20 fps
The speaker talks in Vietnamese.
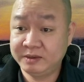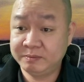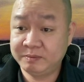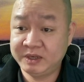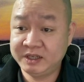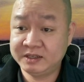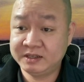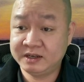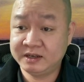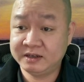
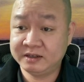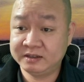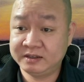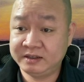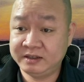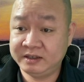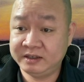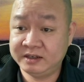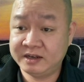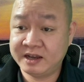Bây giờ
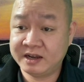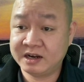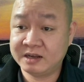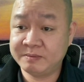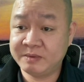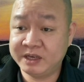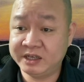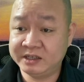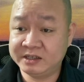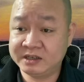thì đang là
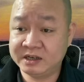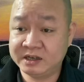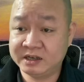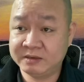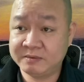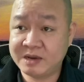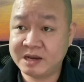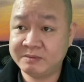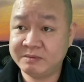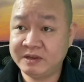bảy
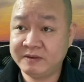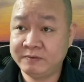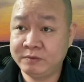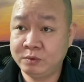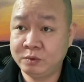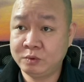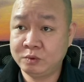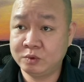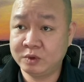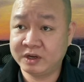giờ ba mươi
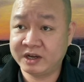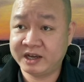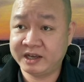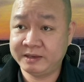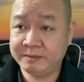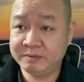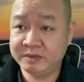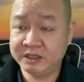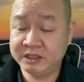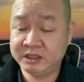phút của
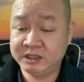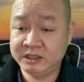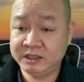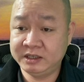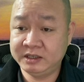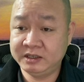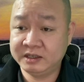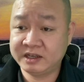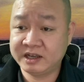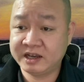ngày mười
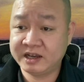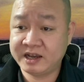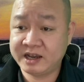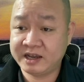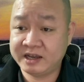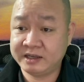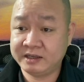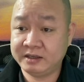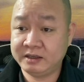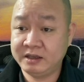chín tháng
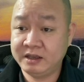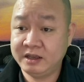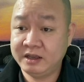hai